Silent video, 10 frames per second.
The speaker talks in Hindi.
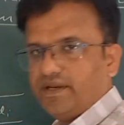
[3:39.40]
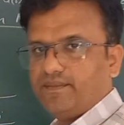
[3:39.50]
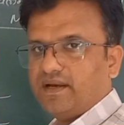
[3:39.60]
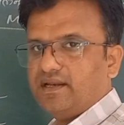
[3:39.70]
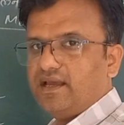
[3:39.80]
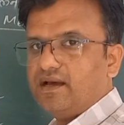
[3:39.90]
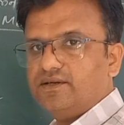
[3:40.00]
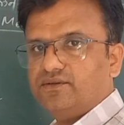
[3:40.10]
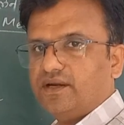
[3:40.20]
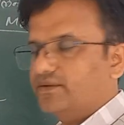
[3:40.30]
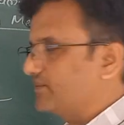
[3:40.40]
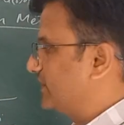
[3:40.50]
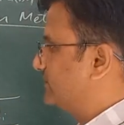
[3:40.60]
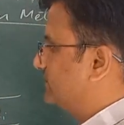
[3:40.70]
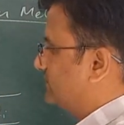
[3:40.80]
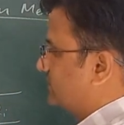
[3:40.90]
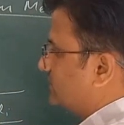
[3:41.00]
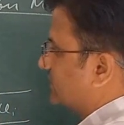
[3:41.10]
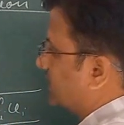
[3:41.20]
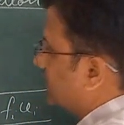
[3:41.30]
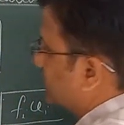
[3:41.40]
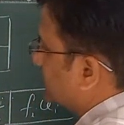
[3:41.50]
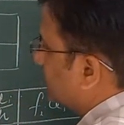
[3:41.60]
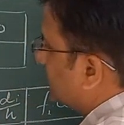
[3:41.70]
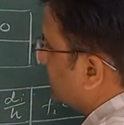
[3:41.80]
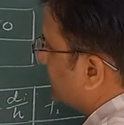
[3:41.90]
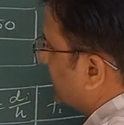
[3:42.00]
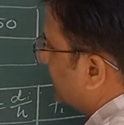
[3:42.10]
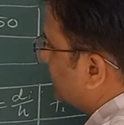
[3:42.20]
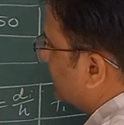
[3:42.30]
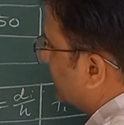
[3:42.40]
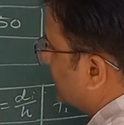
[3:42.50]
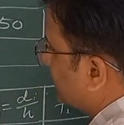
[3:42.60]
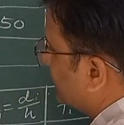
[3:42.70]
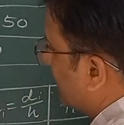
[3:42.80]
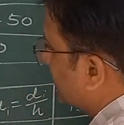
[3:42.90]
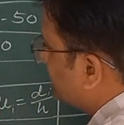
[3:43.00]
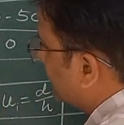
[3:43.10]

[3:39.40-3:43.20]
मैंने मान लिया ट्वेंटी फाइव ठीक है ना यानी ट्वेंटी फाइव